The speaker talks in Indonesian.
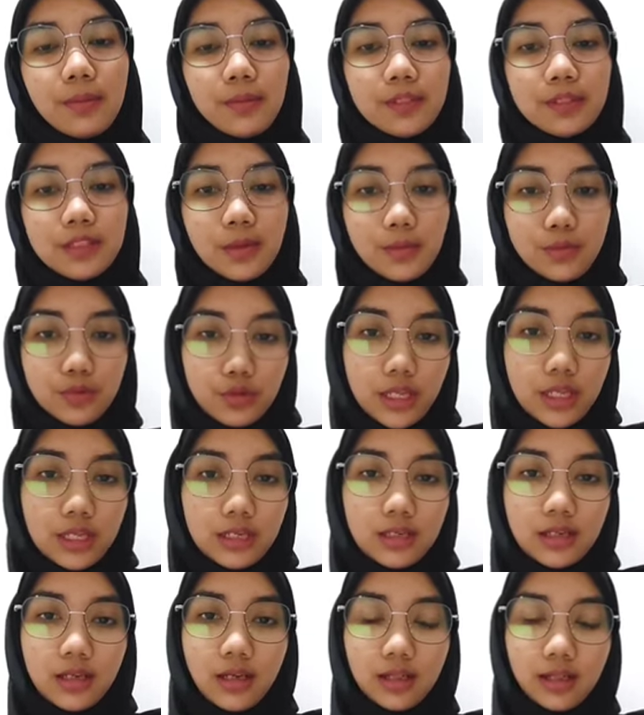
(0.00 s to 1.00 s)

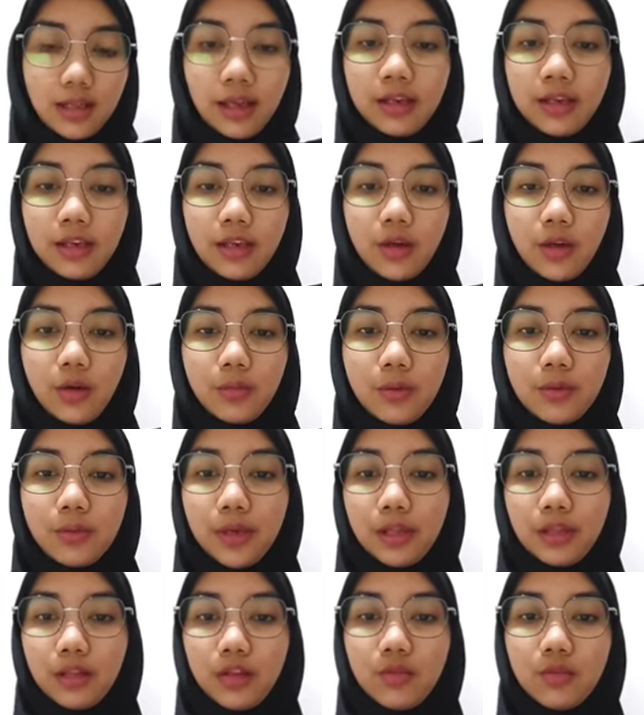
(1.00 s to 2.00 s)
pencabutan dengan teknik
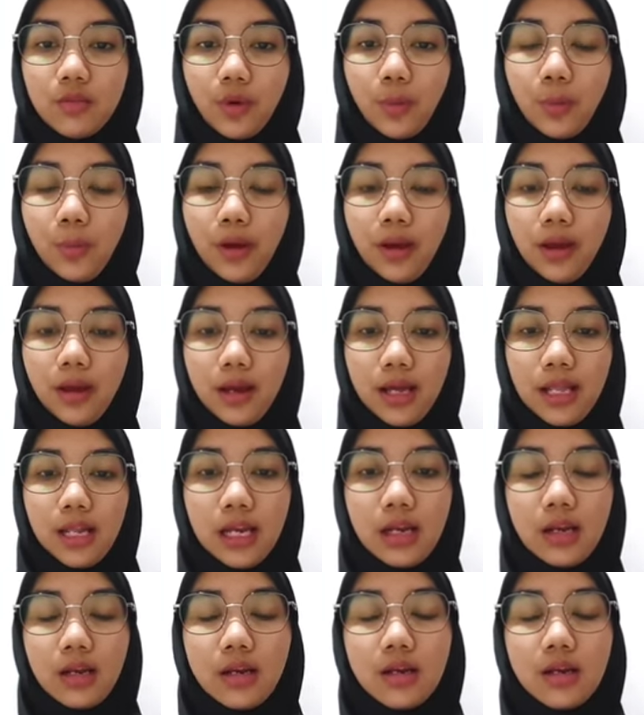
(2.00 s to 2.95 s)
open method merupakan